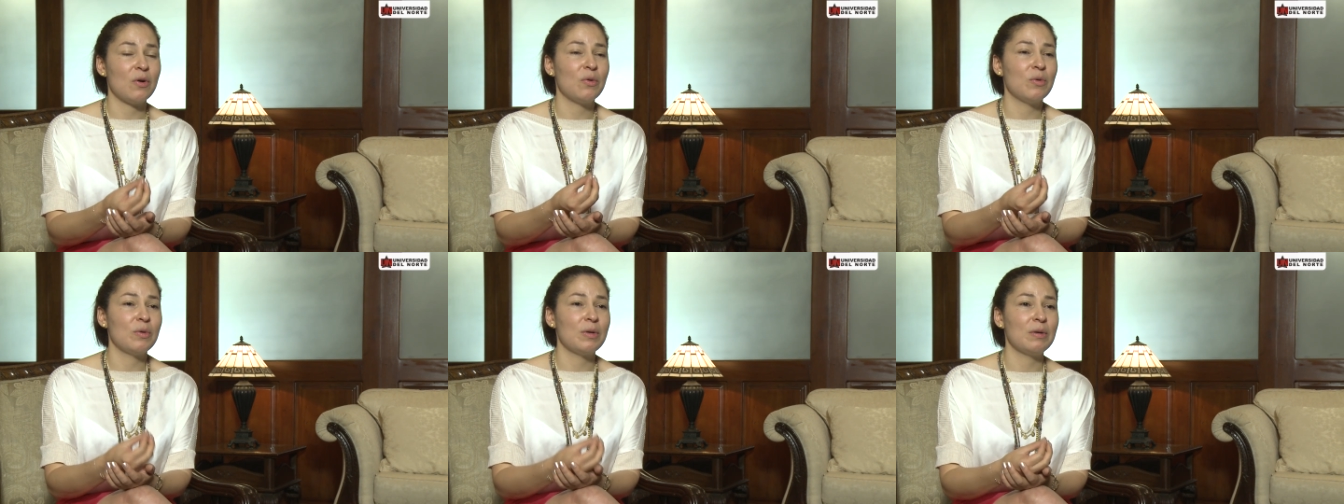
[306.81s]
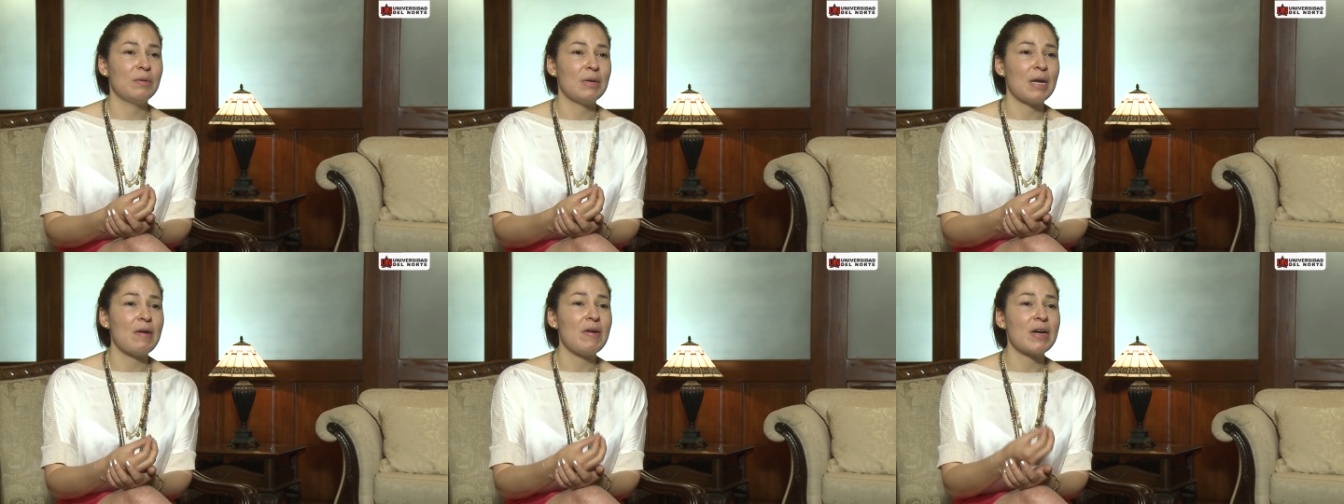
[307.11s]
o
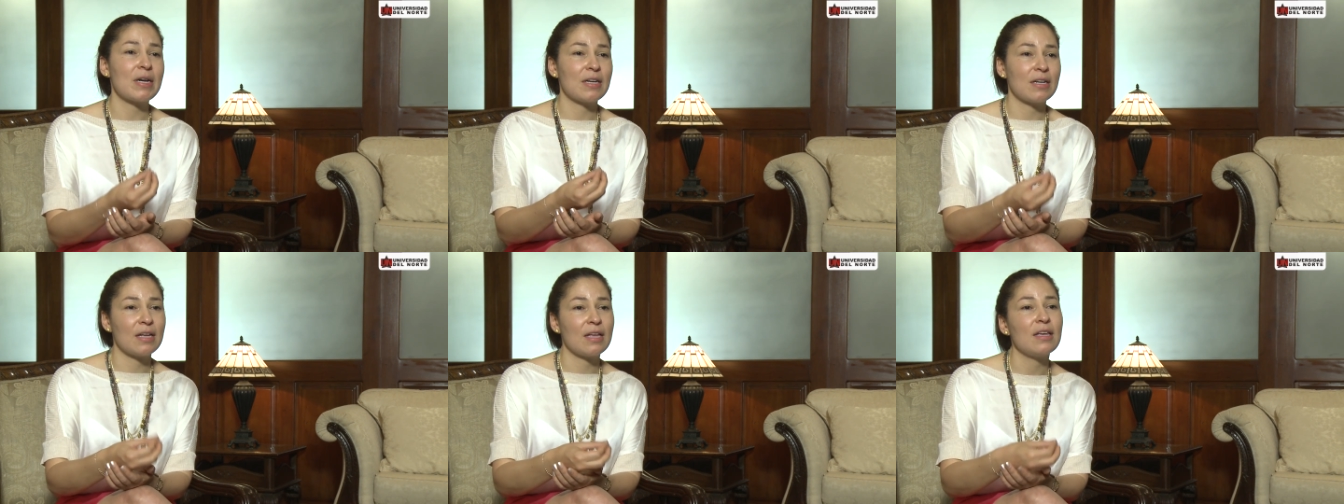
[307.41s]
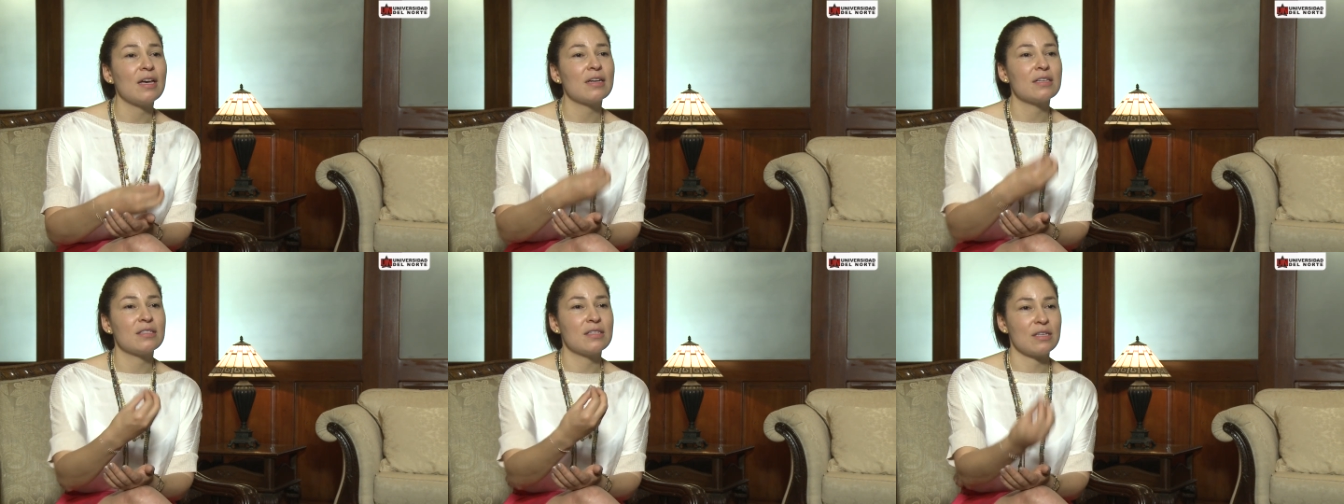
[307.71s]
una barrera
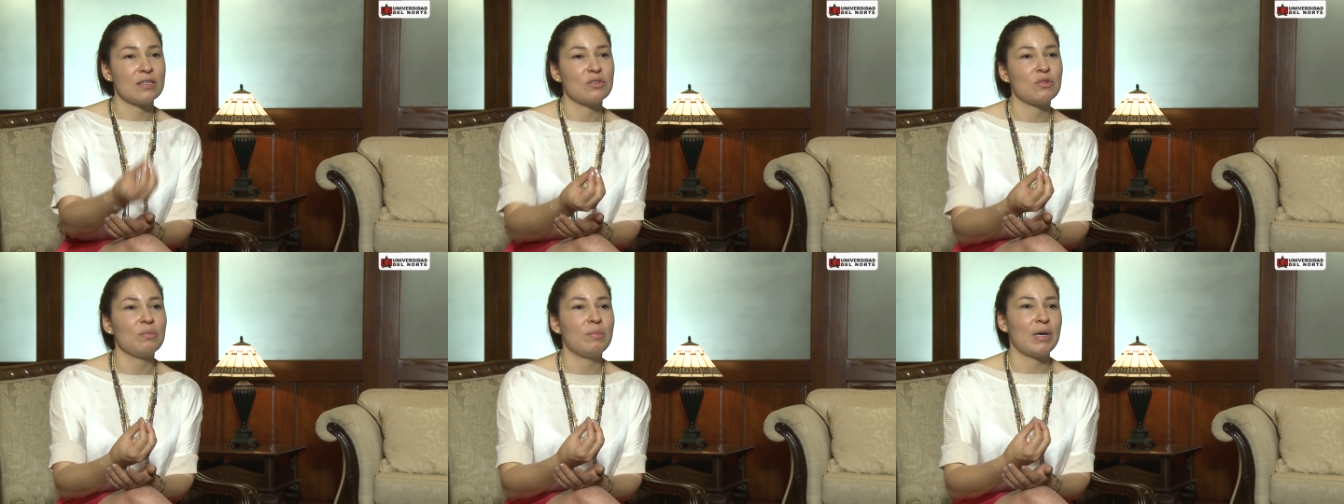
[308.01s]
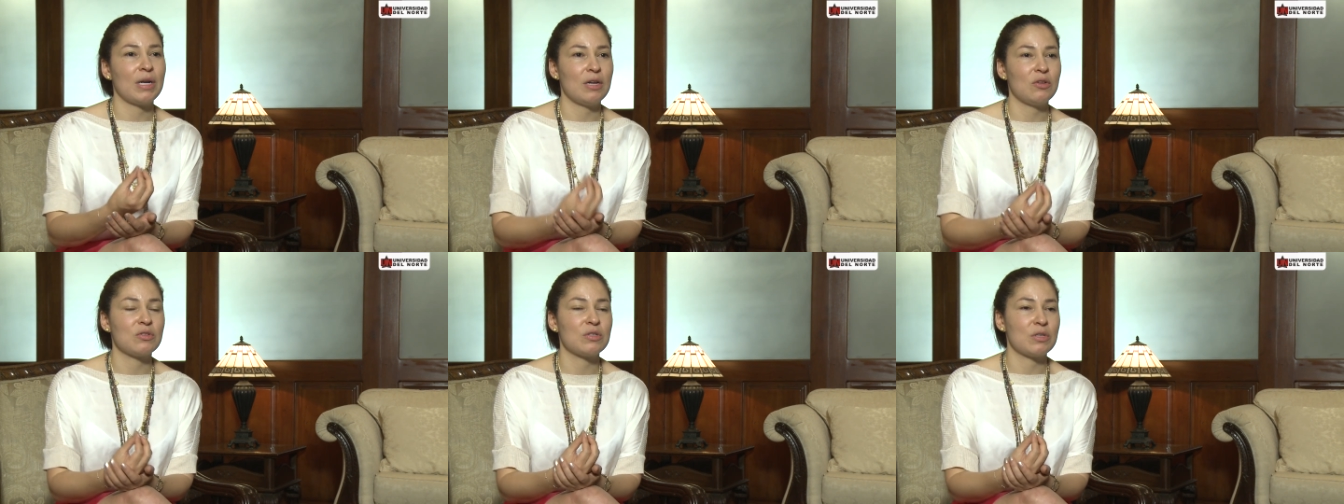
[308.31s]
de acceso
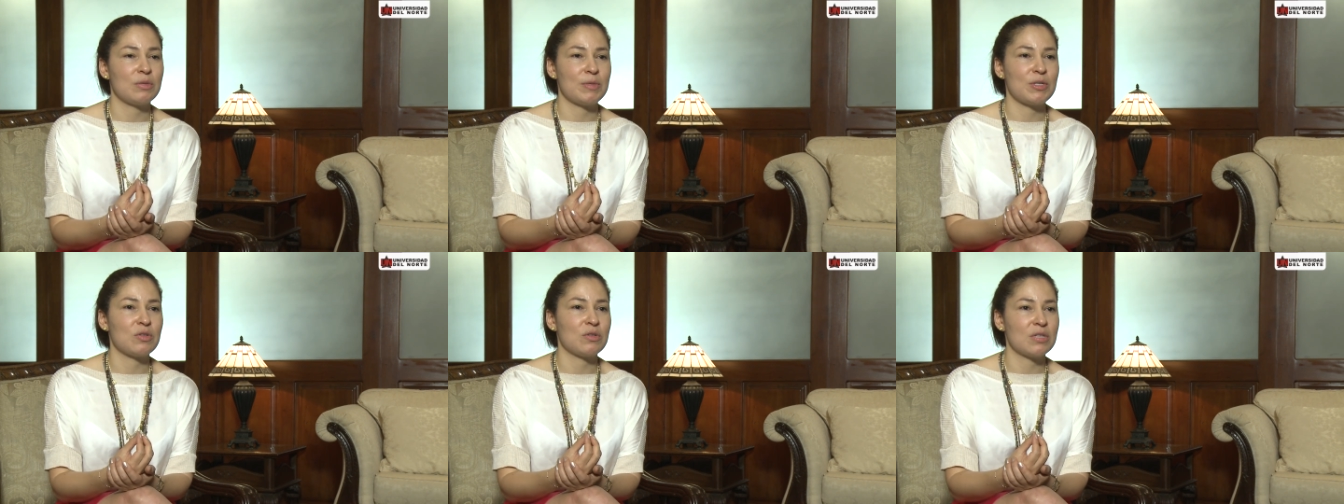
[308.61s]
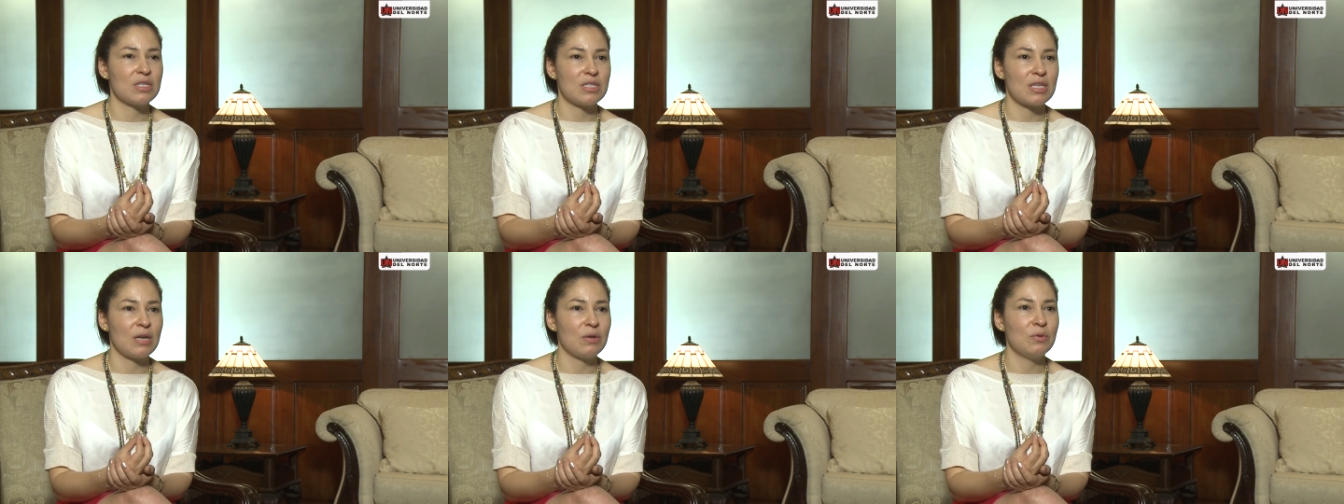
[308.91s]
para los
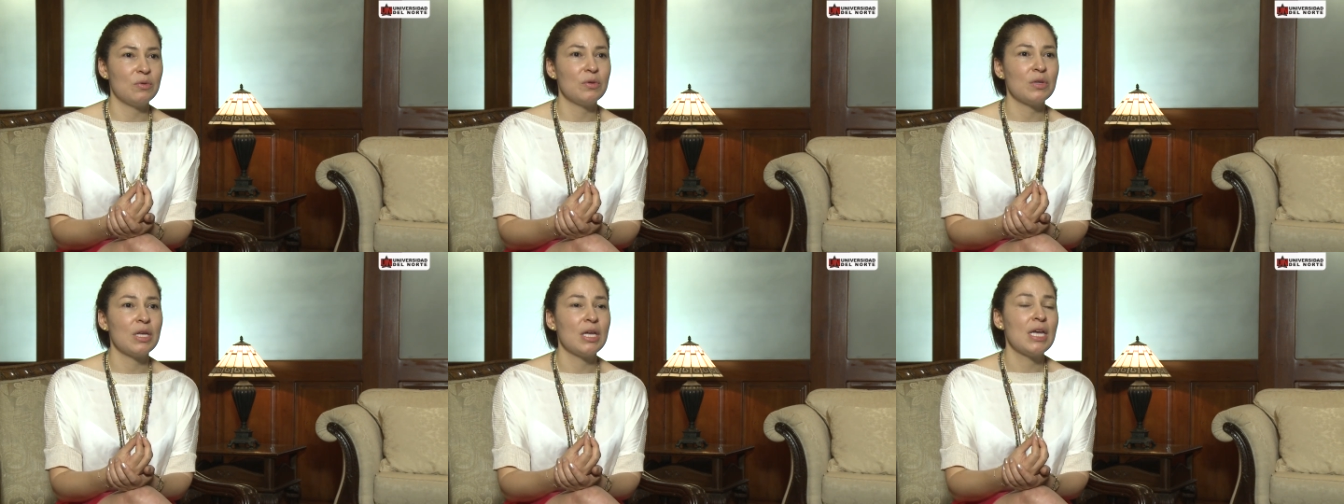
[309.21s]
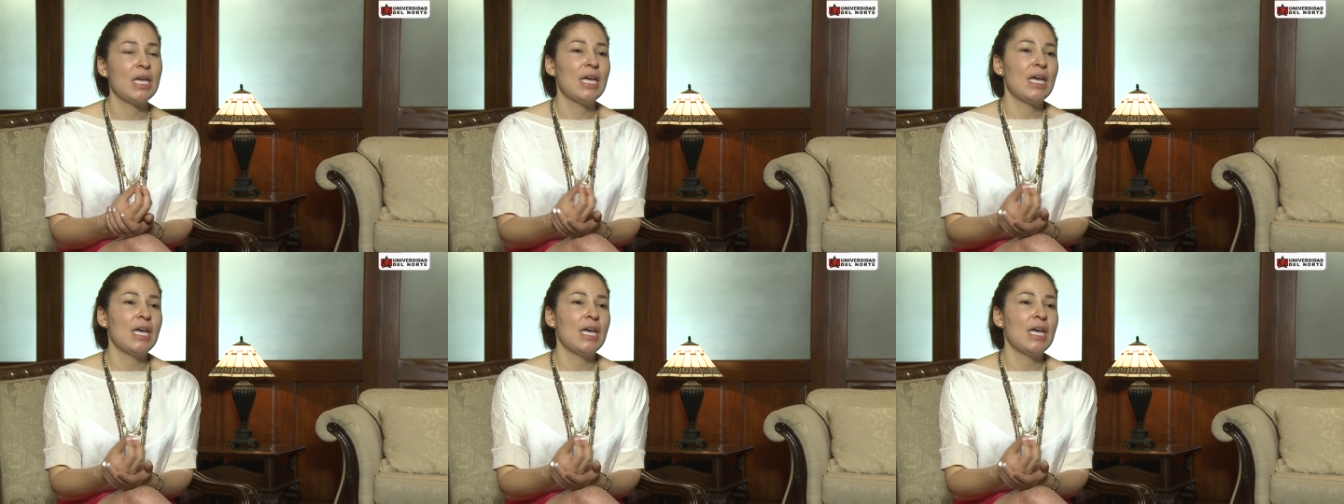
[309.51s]
servicios de salud